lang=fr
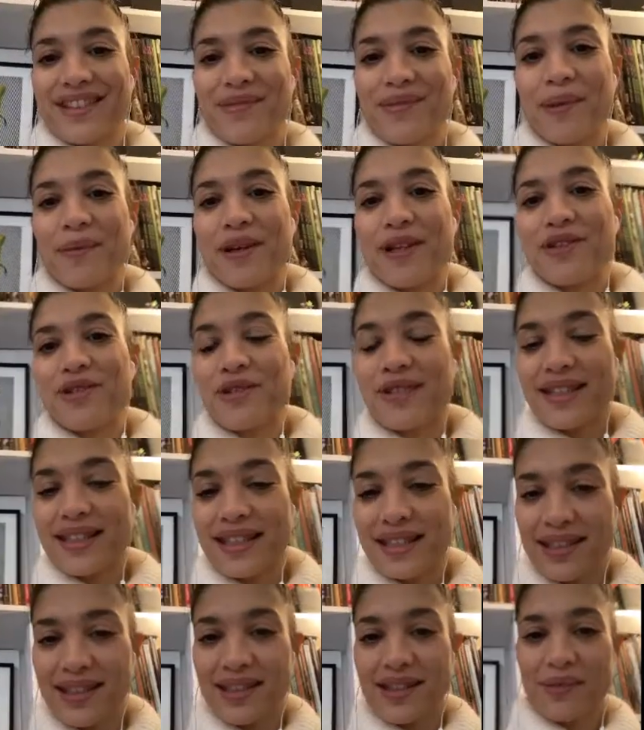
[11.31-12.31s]
Je m'appelle
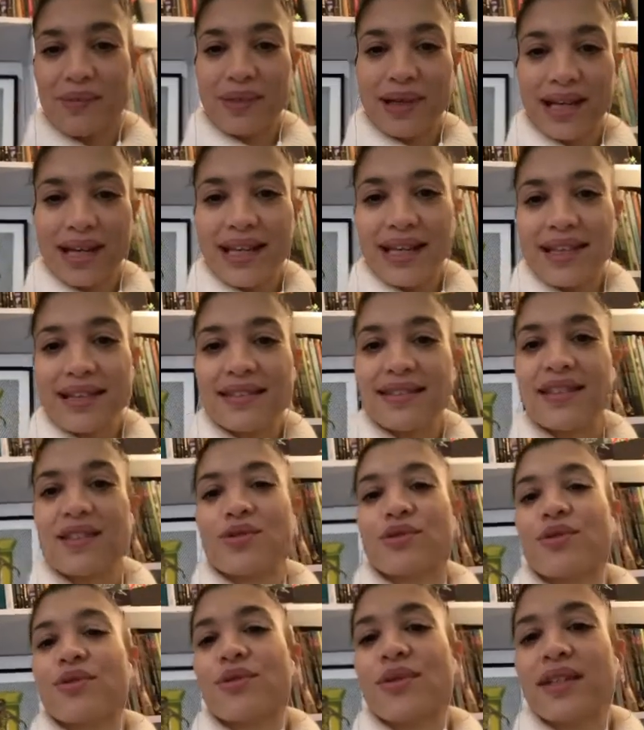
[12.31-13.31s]
Justine Brax et
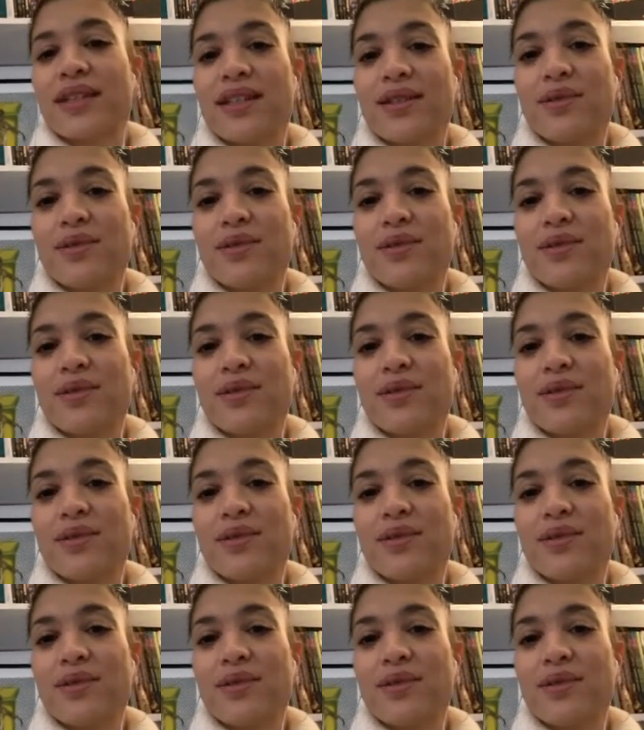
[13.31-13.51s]
je suis